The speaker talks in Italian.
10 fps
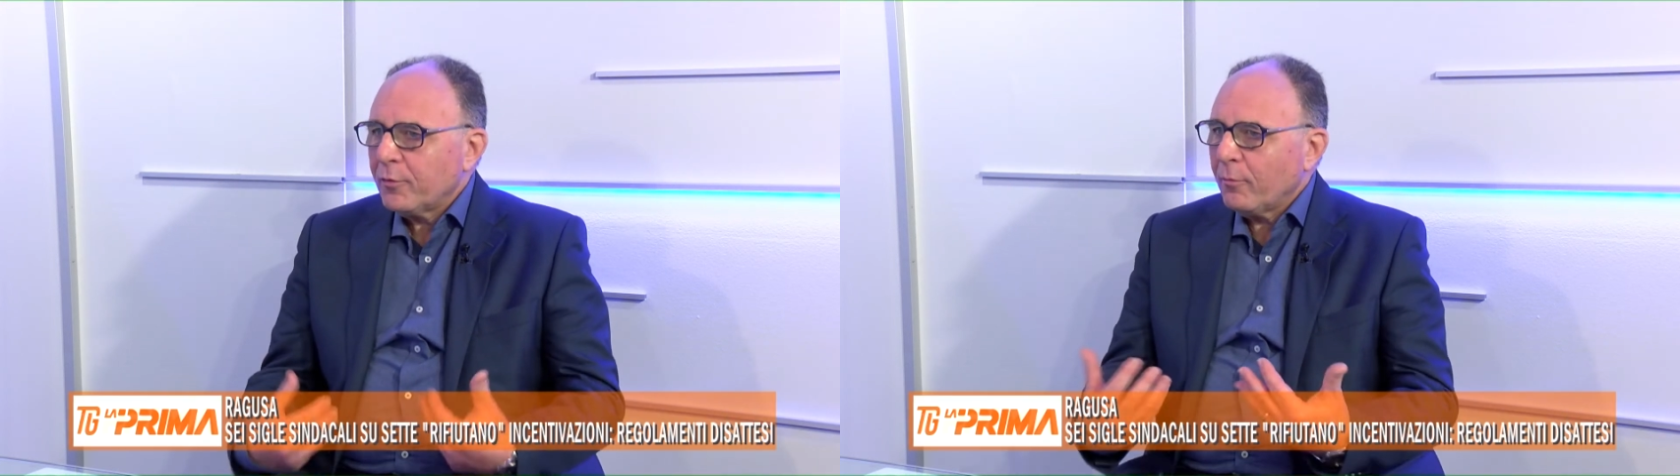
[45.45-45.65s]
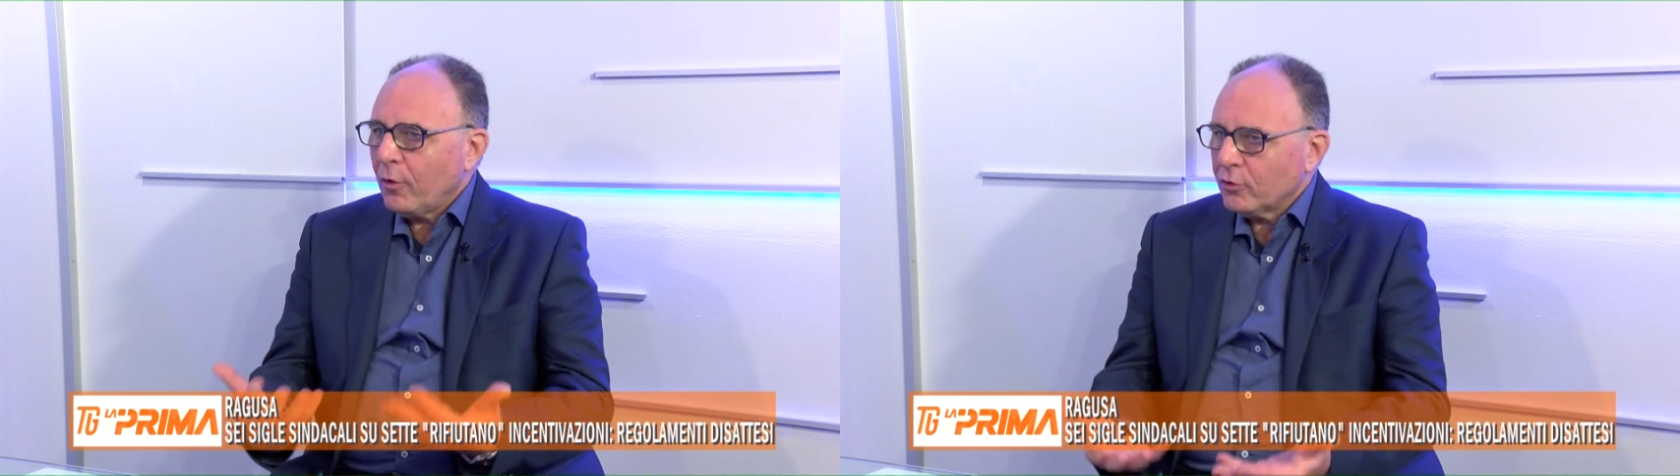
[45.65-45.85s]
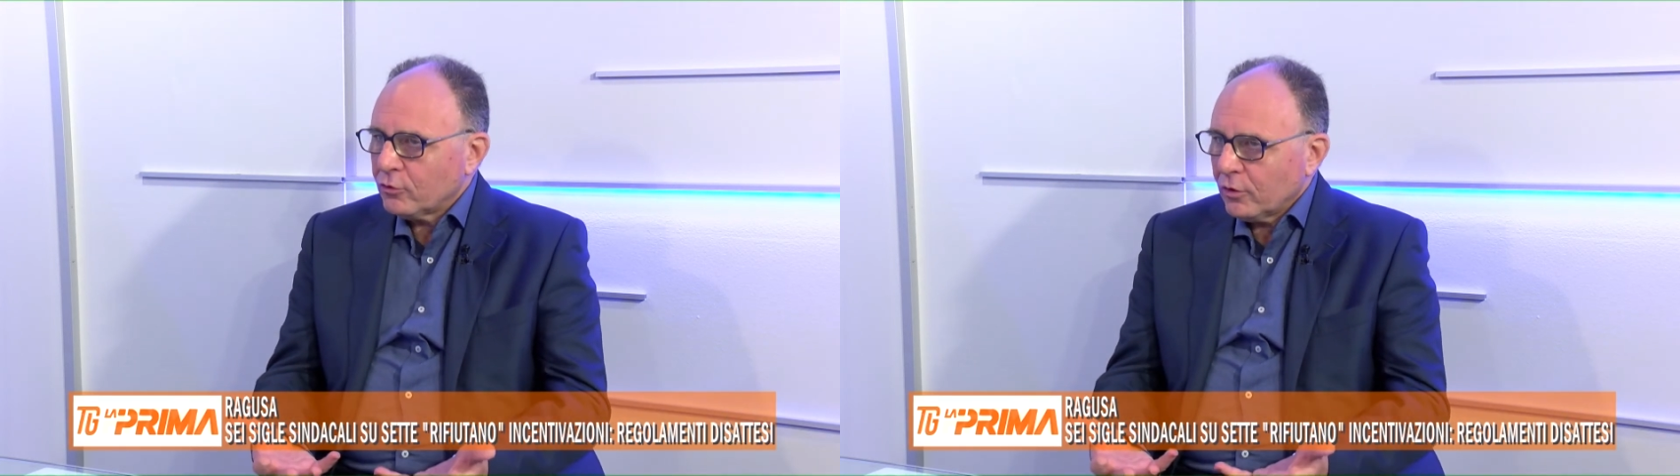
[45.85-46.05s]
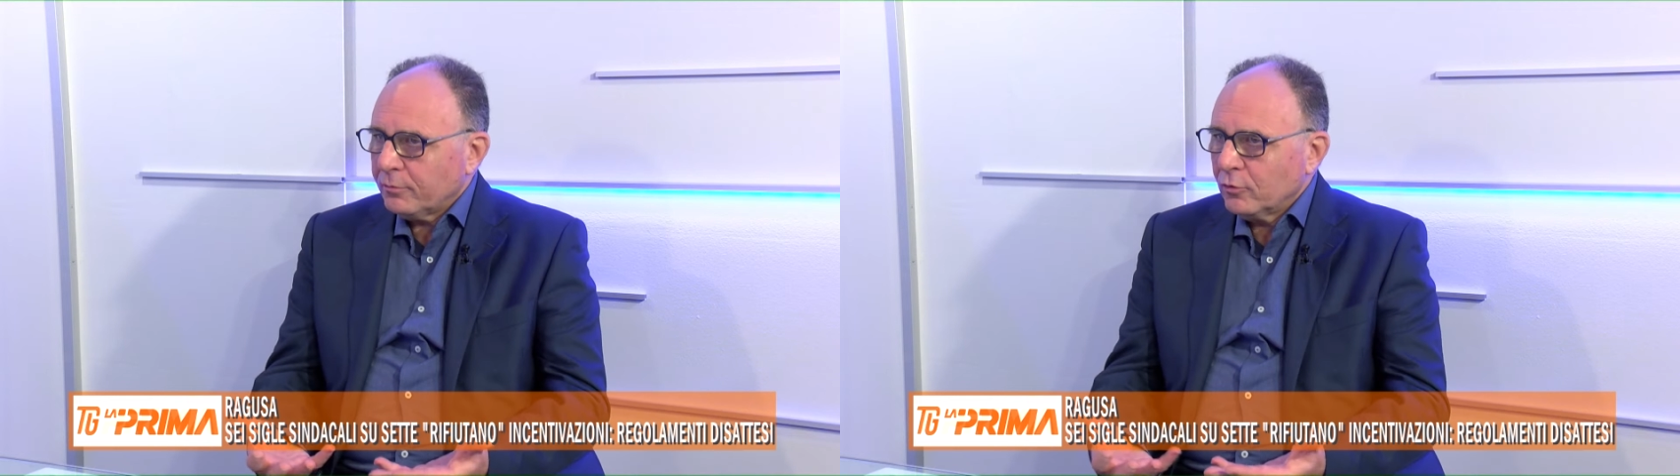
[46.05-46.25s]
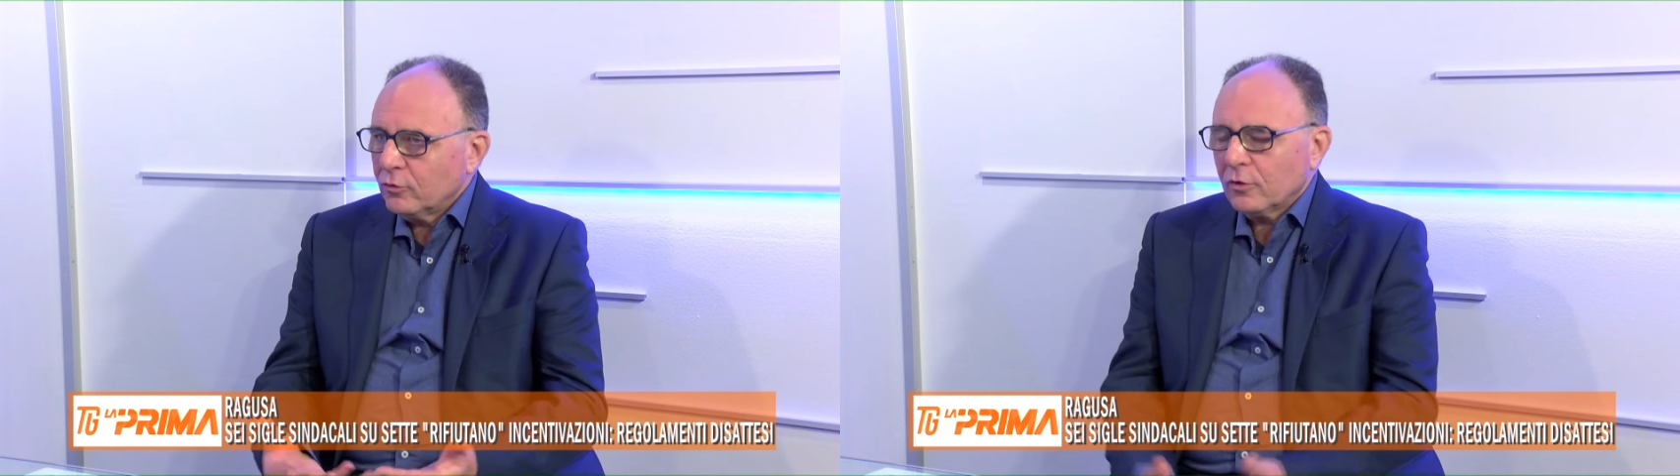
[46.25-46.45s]
proposto
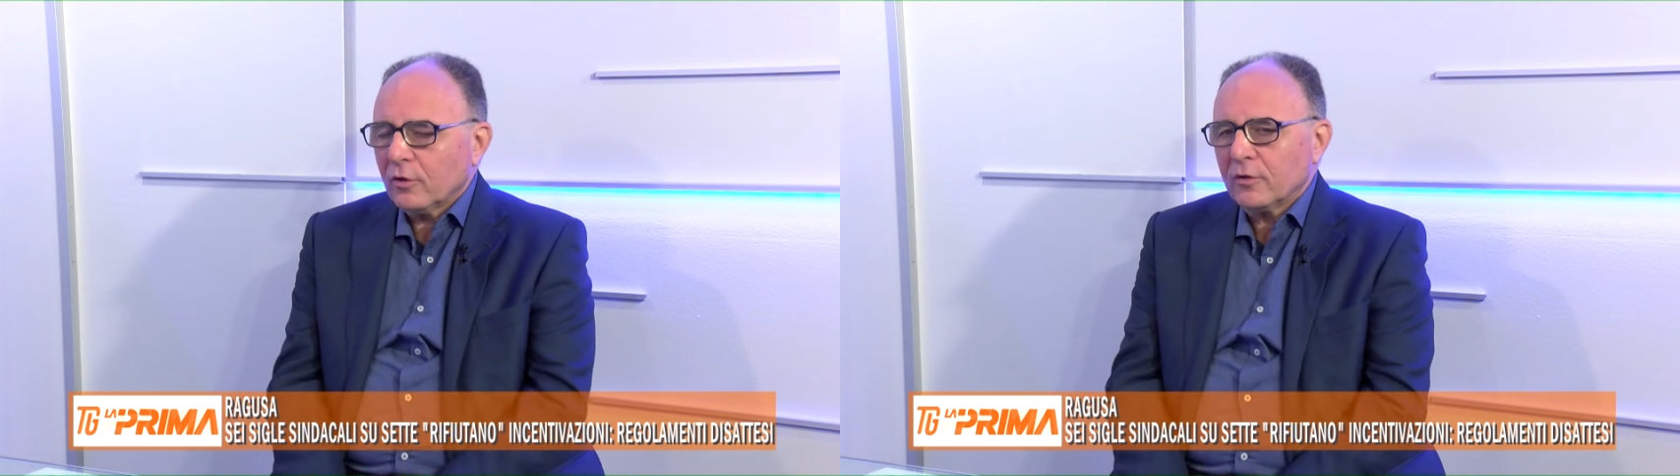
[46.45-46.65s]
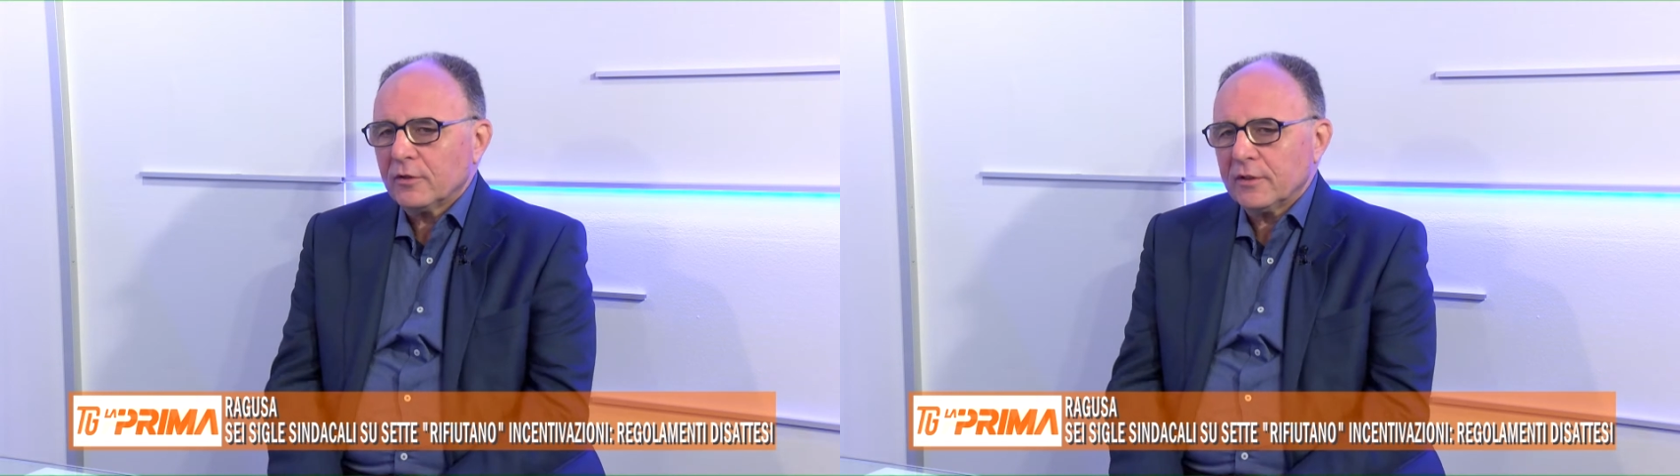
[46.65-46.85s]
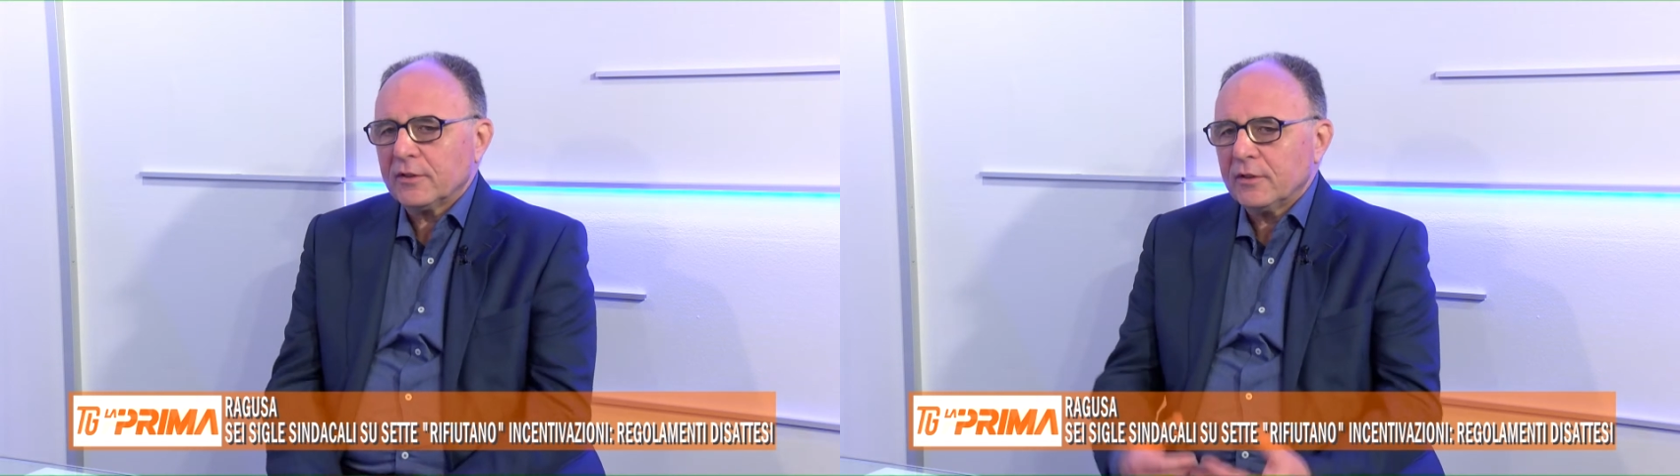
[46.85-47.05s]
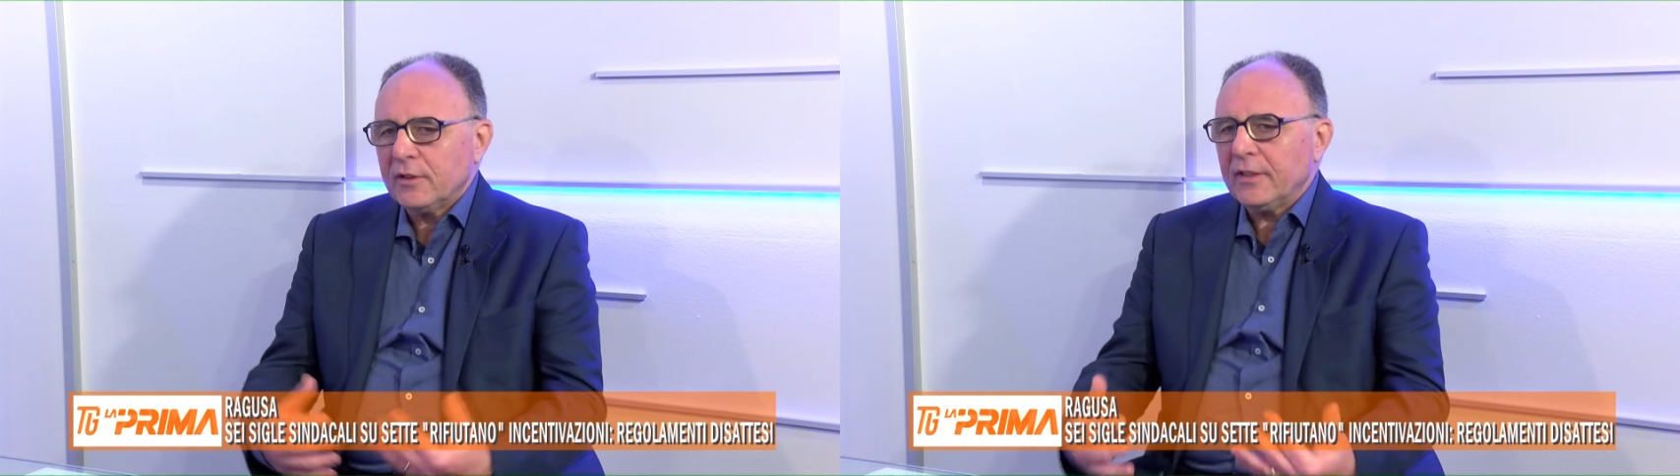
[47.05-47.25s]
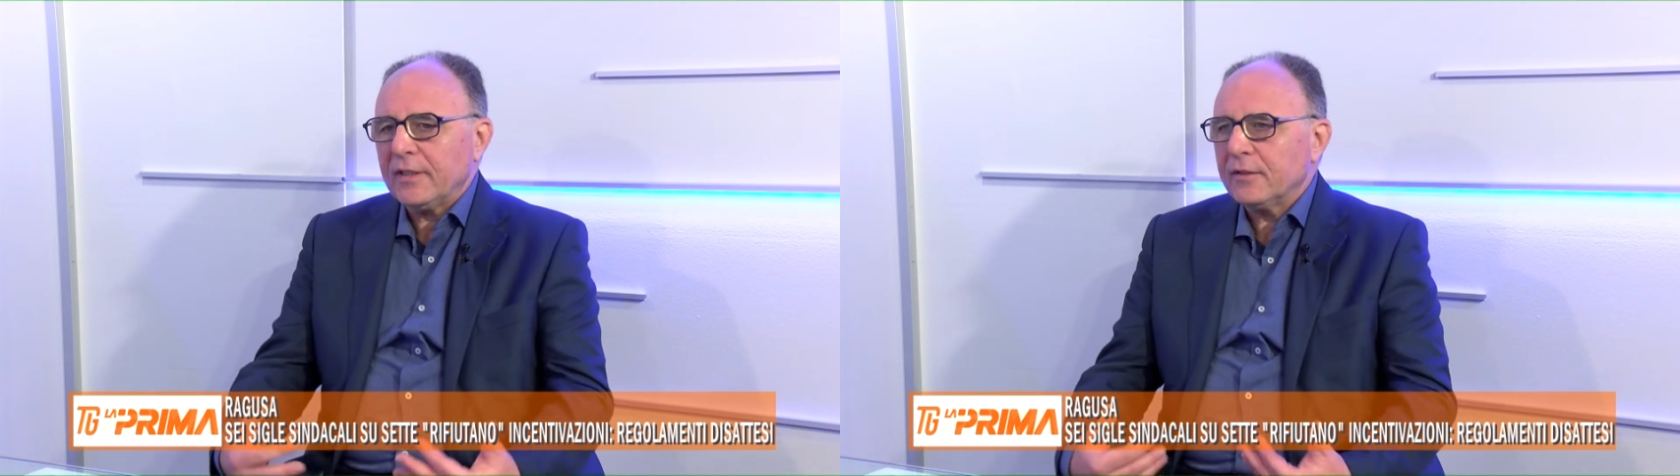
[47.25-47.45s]
appunto il,
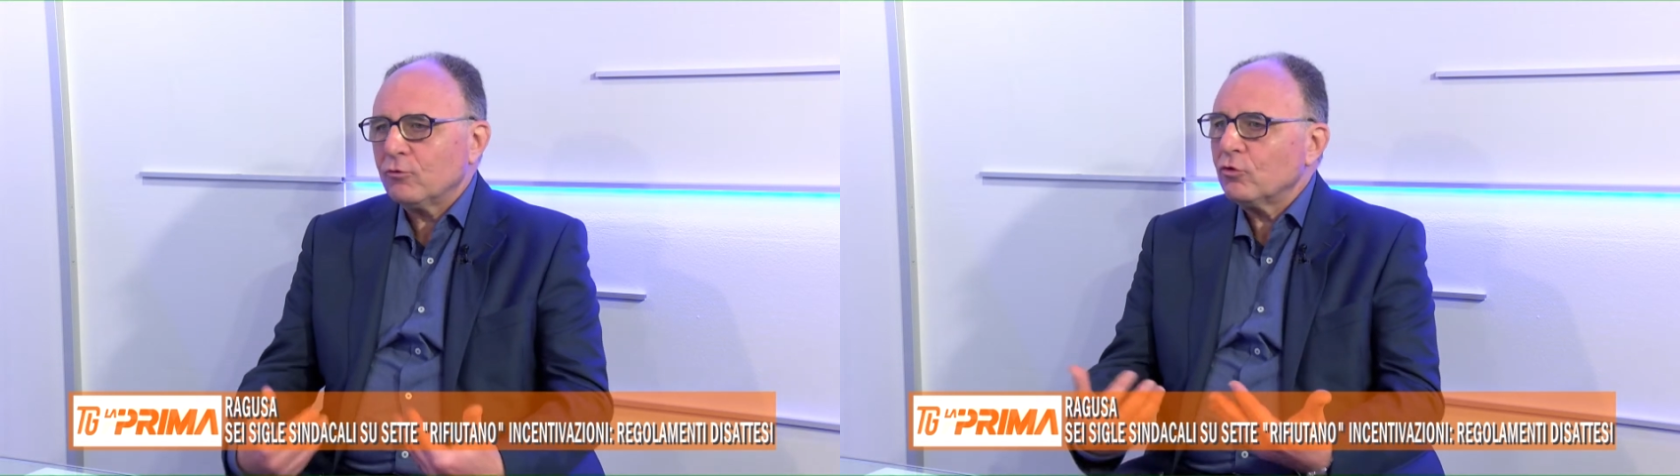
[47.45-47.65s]
il,